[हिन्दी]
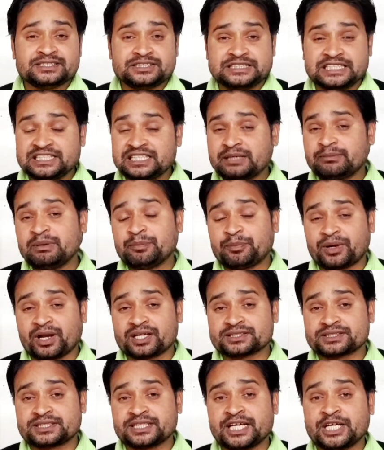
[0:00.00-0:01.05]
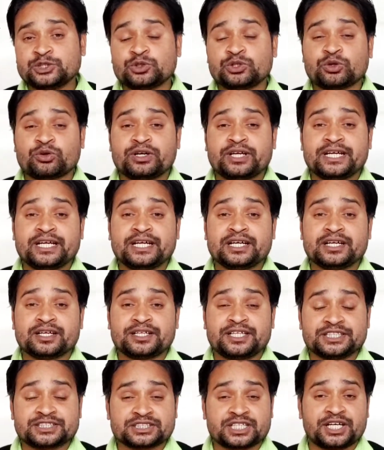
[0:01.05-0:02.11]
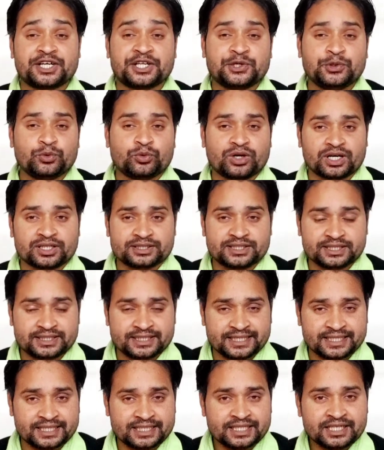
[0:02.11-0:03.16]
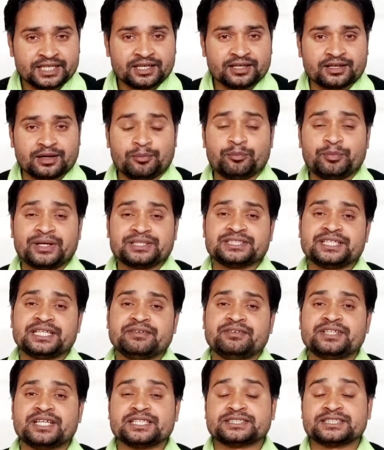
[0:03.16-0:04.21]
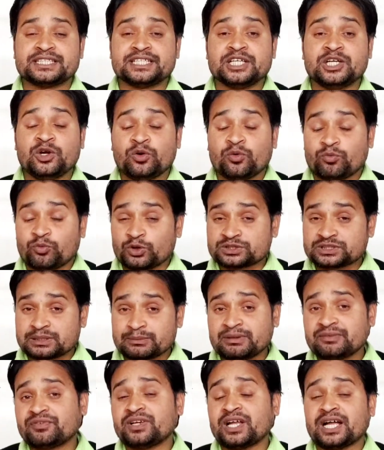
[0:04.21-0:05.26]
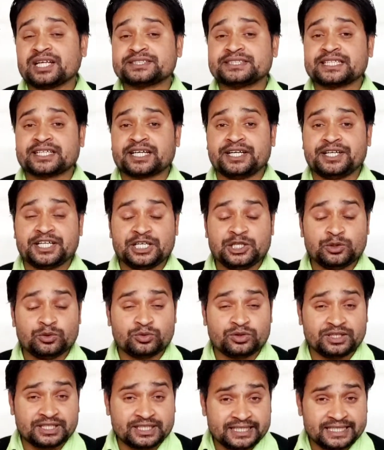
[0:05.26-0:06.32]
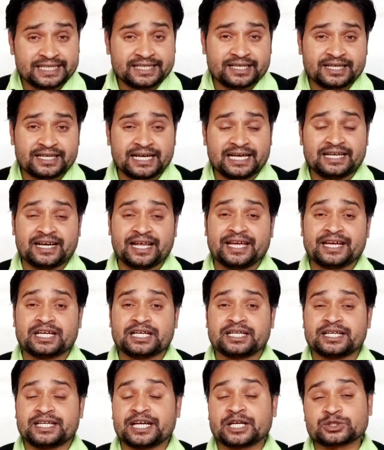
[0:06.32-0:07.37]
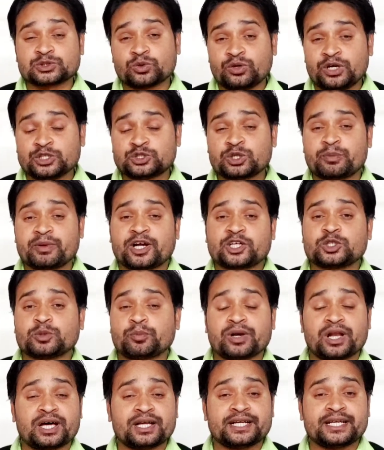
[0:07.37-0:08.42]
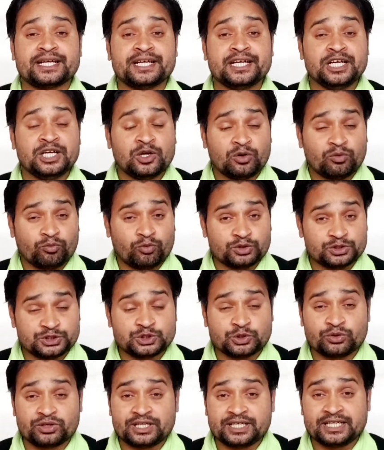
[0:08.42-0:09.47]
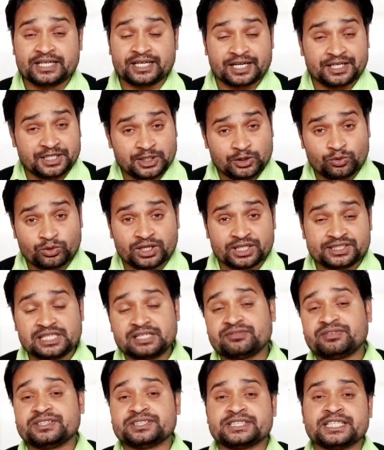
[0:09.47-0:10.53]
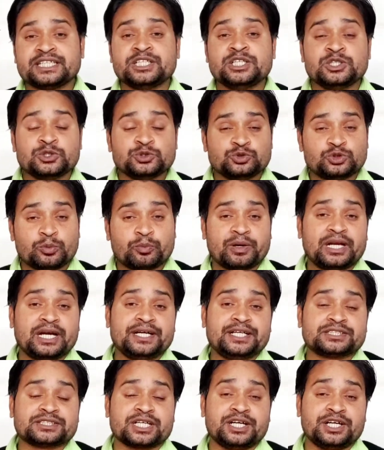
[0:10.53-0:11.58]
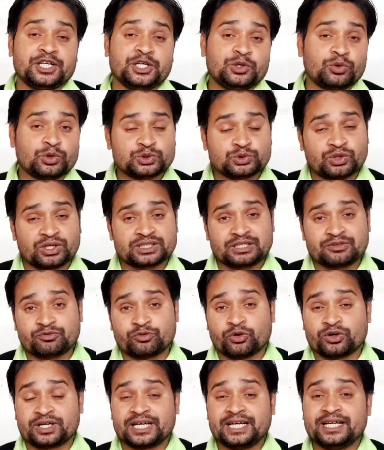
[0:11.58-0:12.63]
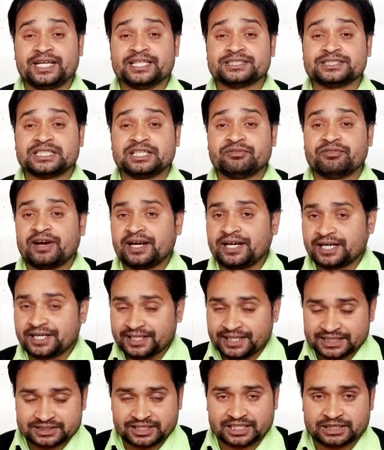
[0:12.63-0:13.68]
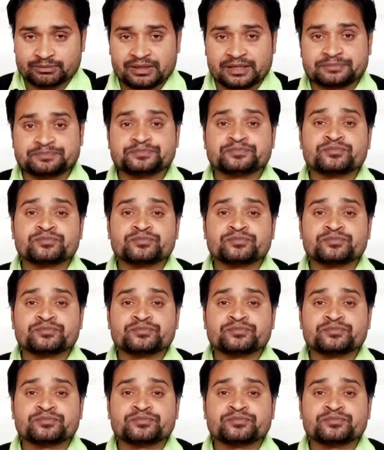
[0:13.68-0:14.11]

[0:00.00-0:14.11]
जितने भी प्लान्स थे जो इन्होंने डिसकंटिन्यू कर दिए थे कम पैसे की वजह से वो सभी फ़िलहाल से कंटिन्यू किए गए हैं लाइक एक सौ का जो प्लान है वो जियो ने कंटिन्यू कर दिया फिर से जो पहले डिसकंटिन्यू हो चुका था फोर्टीन डेज़ की वैलिडिटी के साथ में